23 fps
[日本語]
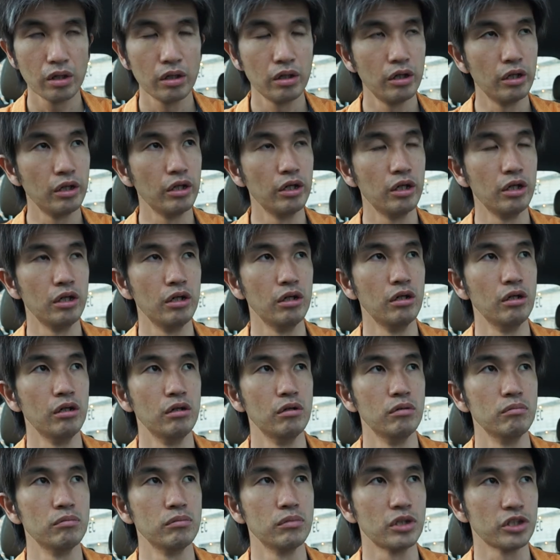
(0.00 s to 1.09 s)

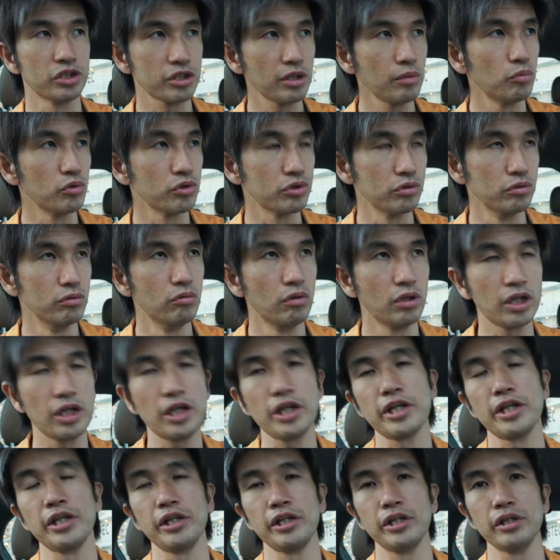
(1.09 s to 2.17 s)
えー、まあ、しかもその若い